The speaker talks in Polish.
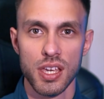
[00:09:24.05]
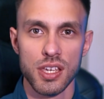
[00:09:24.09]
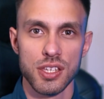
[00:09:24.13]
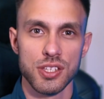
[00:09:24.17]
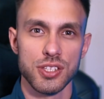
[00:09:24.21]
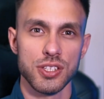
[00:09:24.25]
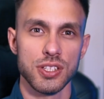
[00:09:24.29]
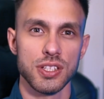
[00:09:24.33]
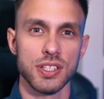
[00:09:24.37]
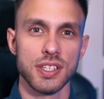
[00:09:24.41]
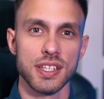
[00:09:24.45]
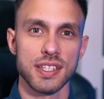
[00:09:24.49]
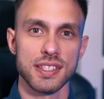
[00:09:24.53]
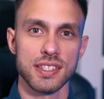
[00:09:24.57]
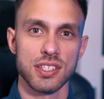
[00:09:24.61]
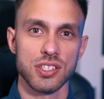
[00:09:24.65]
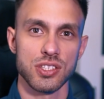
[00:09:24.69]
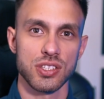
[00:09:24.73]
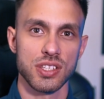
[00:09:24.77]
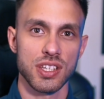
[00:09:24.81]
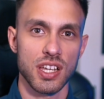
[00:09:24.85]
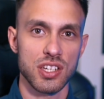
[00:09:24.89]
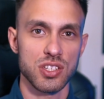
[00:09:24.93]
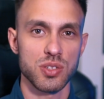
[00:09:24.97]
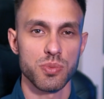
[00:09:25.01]
Jeśli jesteś
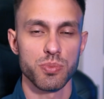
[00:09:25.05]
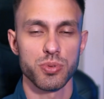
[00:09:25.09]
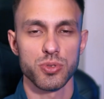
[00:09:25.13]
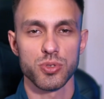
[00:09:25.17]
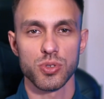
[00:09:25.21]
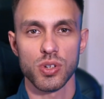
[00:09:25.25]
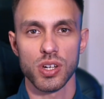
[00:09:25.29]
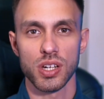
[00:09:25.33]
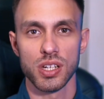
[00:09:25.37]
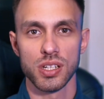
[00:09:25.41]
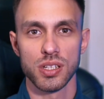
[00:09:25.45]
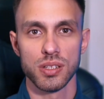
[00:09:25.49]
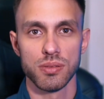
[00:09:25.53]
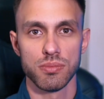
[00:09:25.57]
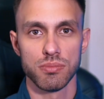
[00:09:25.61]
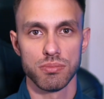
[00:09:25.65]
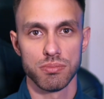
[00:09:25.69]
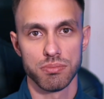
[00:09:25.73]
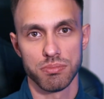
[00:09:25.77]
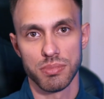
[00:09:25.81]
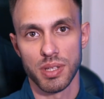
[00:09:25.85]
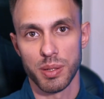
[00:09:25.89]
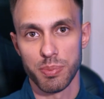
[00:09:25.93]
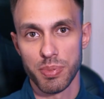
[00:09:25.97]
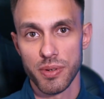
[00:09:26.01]
graczem, poszukaj
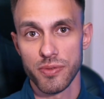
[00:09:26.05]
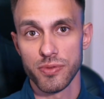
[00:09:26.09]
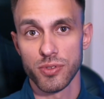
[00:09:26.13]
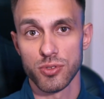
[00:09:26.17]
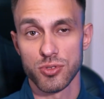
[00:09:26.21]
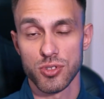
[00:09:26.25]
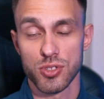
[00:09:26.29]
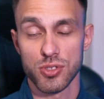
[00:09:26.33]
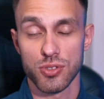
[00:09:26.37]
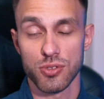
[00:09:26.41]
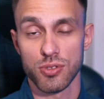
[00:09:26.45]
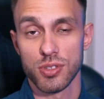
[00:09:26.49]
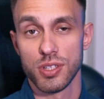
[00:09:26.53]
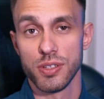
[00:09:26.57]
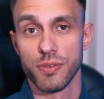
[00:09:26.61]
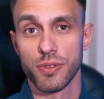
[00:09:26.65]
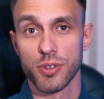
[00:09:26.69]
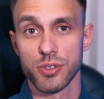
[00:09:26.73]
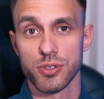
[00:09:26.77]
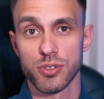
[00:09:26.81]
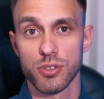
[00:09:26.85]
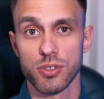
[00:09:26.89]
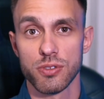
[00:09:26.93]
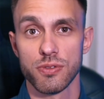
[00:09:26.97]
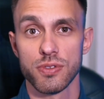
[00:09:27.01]
na pewno
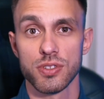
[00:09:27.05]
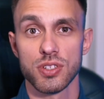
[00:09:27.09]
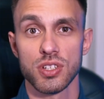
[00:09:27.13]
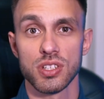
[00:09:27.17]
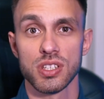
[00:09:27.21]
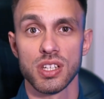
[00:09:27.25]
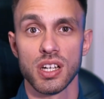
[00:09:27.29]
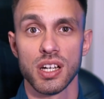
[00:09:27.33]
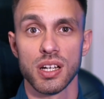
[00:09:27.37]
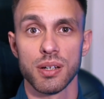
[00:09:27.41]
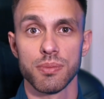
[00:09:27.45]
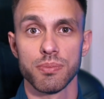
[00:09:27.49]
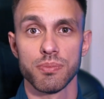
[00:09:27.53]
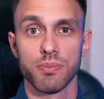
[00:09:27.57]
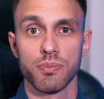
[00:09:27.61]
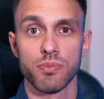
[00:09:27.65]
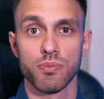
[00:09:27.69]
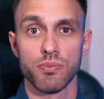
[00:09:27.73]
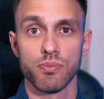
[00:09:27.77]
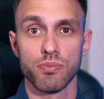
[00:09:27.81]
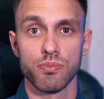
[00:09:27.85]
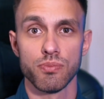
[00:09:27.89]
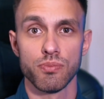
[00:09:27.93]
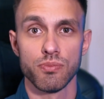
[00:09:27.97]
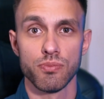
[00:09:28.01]
częstotliwości odświeżania
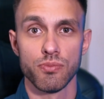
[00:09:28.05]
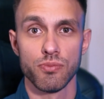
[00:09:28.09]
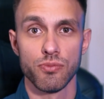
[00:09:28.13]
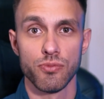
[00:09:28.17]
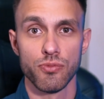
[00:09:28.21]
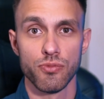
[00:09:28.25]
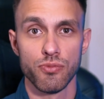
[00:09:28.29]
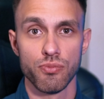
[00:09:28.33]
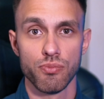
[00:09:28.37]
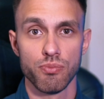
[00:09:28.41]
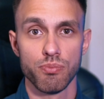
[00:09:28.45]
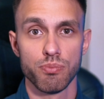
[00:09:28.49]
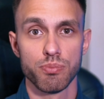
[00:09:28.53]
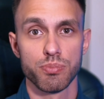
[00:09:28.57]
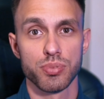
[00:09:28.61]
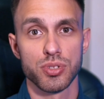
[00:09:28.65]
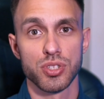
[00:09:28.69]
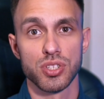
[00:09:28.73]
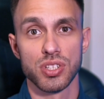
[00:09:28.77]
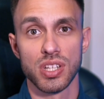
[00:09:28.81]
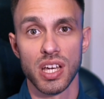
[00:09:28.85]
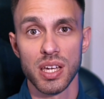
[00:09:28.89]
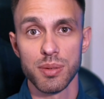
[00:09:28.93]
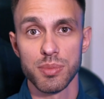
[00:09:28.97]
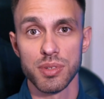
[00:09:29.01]
mm,
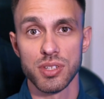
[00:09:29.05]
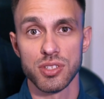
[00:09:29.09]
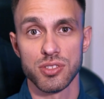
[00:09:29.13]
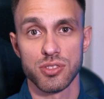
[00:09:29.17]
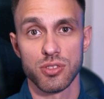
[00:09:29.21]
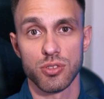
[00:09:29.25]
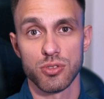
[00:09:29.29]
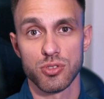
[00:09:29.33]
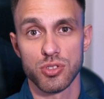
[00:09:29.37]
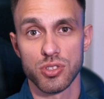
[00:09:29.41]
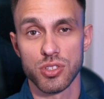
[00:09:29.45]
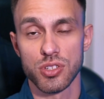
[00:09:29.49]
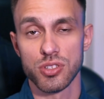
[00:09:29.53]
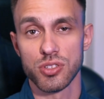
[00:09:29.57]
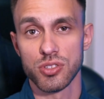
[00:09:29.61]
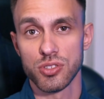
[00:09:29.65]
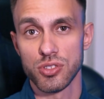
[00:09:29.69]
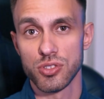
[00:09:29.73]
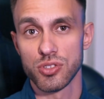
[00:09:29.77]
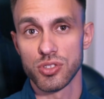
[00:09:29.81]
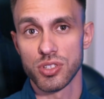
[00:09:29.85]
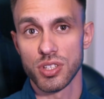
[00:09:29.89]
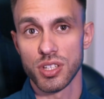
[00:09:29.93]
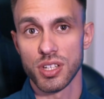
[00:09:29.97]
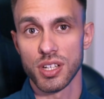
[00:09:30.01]
przynajmniej
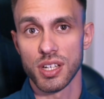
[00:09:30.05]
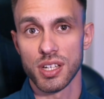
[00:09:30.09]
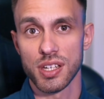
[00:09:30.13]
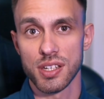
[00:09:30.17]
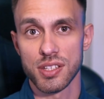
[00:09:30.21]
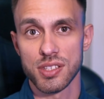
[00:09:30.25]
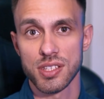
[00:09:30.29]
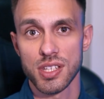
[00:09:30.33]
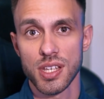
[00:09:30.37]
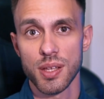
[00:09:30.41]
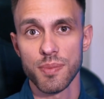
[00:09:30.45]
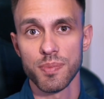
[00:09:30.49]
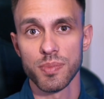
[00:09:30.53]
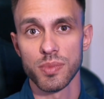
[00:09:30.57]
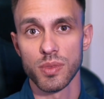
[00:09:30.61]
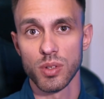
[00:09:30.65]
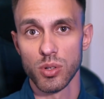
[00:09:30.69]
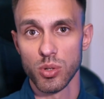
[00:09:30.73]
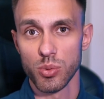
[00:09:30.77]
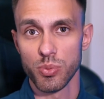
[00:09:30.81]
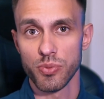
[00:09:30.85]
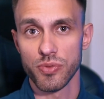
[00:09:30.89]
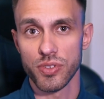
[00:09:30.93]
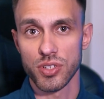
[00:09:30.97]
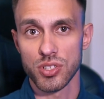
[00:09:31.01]
144 Hz
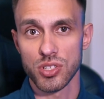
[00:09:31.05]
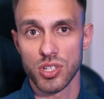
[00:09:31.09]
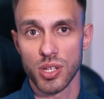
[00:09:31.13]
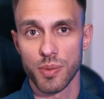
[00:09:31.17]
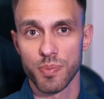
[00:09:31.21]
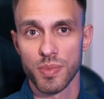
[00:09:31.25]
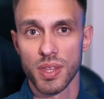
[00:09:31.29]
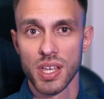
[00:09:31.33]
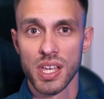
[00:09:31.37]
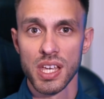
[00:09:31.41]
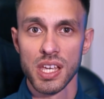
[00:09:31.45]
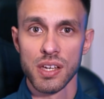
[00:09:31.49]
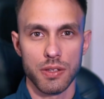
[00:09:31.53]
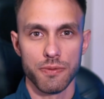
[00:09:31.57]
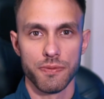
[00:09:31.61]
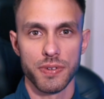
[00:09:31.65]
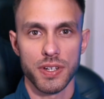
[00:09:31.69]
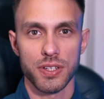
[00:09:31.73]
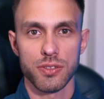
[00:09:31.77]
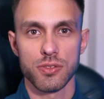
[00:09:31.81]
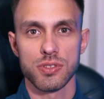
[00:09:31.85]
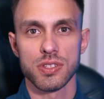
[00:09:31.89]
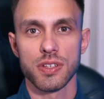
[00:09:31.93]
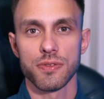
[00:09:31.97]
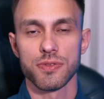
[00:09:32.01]
lub wyższej.
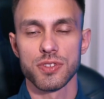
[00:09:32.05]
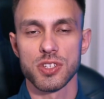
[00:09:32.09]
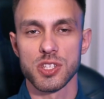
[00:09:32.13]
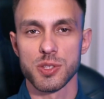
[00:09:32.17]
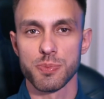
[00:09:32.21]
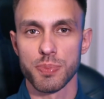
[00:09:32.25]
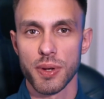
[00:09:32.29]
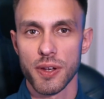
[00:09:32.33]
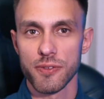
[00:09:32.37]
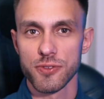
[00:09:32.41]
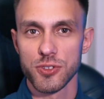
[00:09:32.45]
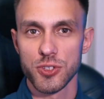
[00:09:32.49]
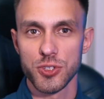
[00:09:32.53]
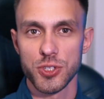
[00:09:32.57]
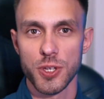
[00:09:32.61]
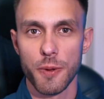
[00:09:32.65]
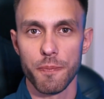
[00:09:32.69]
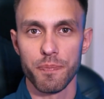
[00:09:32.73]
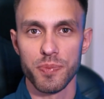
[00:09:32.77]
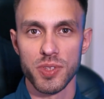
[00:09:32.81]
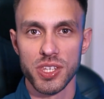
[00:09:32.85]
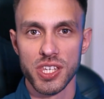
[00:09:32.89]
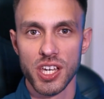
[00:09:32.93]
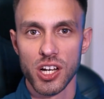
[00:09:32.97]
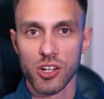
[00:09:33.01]
Warto zawsze sprawdzić,
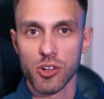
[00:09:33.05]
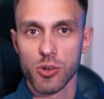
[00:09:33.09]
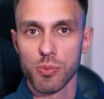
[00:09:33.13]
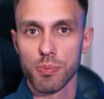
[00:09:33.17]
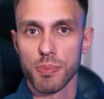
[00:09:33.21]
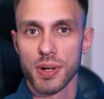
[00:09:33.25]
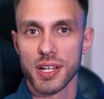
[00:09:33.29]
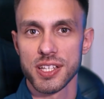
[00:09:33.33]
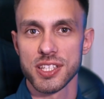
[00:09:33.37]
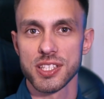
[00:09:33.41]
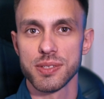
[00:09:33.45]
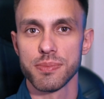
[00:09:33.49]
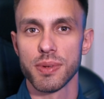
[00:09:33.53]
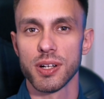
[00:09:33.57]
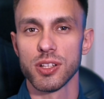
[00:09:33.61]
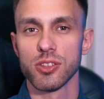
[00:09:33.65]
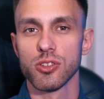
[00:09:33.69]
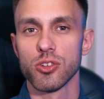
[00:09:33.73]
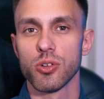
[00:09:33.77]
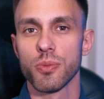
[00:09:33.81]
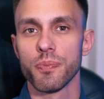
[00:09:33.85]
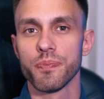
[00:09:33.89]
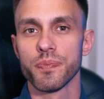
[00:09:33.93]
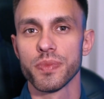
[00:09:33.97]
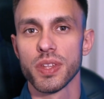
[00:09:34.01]
jaką
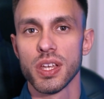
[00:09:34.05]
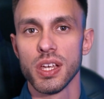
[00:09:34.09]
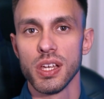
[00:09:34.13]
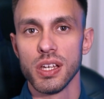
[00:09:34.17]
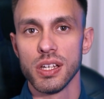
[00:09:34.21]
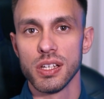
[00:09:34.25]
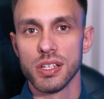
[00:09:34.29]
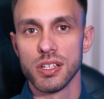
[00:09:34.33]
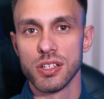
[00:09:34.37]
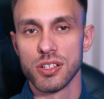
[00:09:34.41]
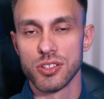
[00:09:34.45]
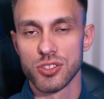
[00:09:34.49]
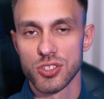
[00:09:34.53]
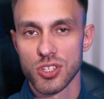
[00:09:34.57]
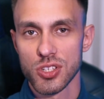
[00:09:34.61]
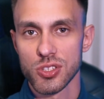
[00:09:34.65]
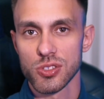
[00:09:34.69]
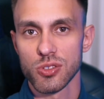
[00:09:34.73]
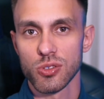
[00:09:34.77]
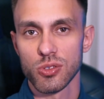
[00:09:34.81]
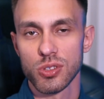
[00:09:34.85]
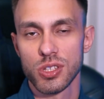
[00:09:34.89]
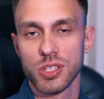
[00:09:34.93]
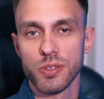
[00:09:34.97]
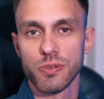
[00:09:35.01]
maksymalną e,
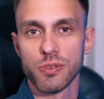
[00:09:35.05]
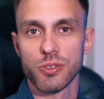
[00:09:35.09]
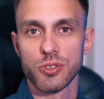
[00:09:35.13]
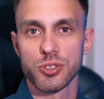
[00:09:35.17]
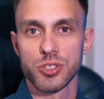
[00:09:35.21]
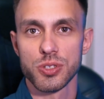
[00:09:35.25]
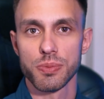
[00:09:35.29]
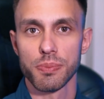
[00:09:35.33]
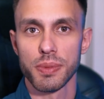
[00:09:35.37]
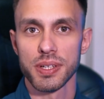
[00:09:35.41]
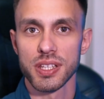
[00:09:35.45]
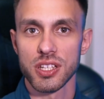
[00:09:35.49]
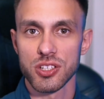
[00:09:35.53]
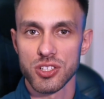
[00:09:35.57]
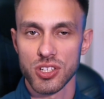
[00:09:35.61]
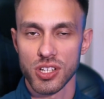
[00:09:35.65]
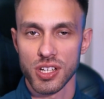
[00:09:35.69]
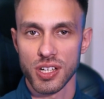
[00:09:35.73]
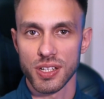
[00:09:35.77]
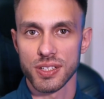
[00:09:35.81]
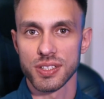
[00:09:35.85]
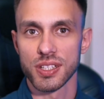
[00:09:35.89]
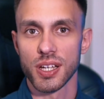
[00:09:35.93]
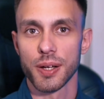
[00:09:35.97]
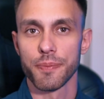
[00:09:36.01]
częstotliwość ma nasza
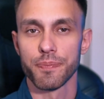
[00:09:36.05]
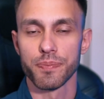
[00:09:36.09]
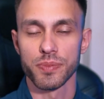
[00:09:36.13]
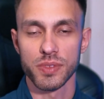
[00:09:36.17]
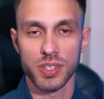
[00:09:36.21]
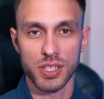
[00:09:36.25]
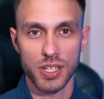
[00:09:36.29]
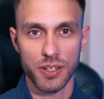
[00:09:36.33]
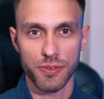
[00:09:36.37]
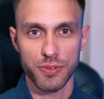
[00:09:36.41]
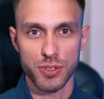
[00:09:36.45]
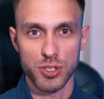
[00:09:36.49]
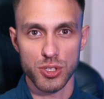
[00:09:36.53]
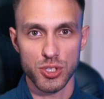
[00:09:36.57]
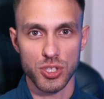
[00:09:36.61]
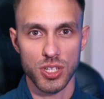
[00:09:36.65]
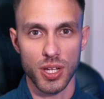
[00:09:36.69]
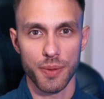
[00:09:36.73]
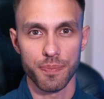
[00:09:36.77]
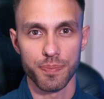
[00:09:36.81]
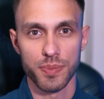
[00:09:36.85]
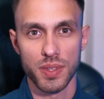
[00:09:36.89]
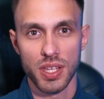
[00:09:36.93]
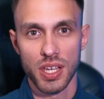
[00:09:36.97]
karta graficzna.